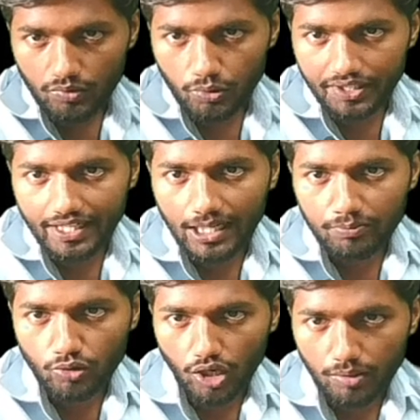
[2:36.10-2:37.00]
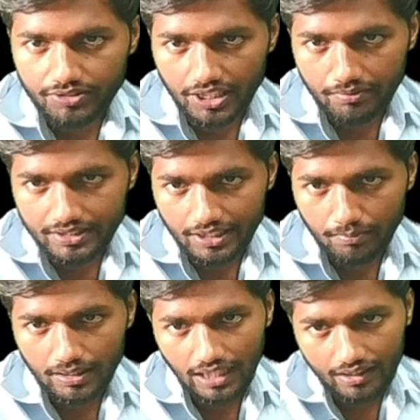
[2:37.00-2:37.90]
तो एक आपको
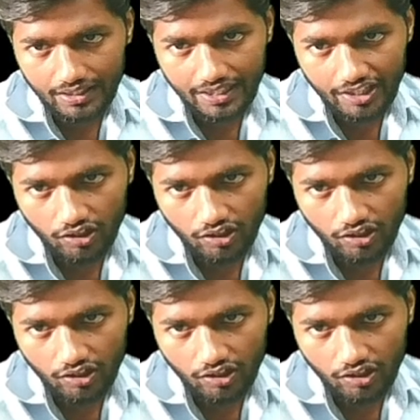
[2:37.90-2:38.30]
ऑब्जर्वेशन बताते हैं